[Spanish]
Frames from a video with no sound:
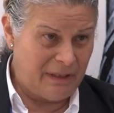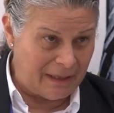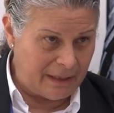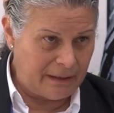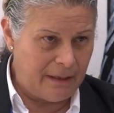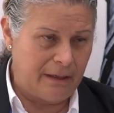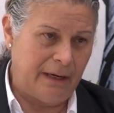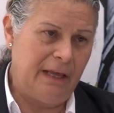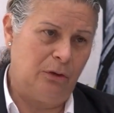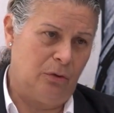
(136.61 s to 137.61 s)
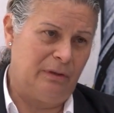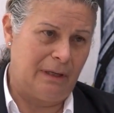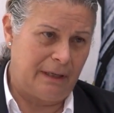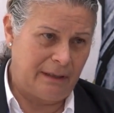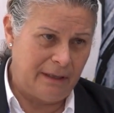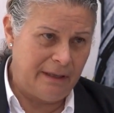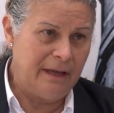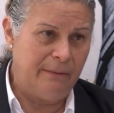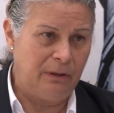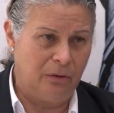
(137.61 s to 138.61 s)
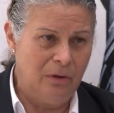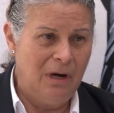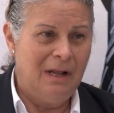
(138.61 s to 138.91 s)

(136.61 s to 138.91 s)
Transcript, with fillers: de tarjetas de crédito, de tarjetas de débito,